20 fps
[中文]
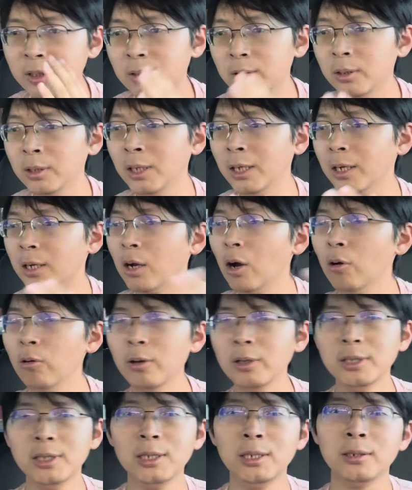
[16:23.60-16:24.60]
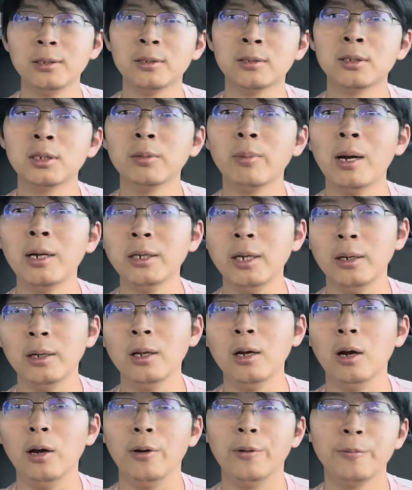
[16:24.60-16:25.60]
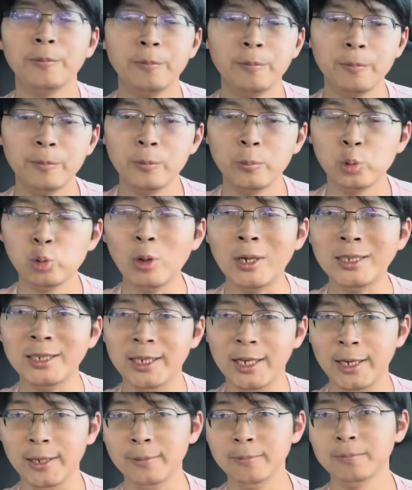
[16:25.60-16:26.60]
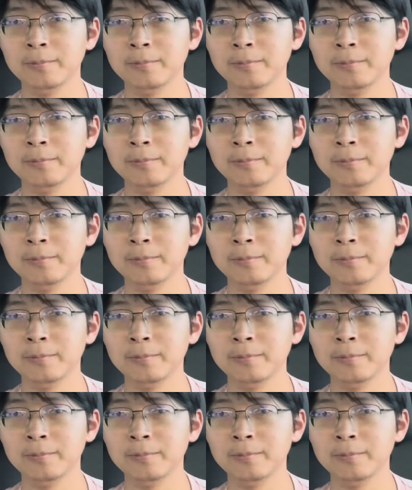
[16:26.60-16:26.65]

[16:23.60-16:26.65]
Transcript: 你高科技这帮人呢，赚钱，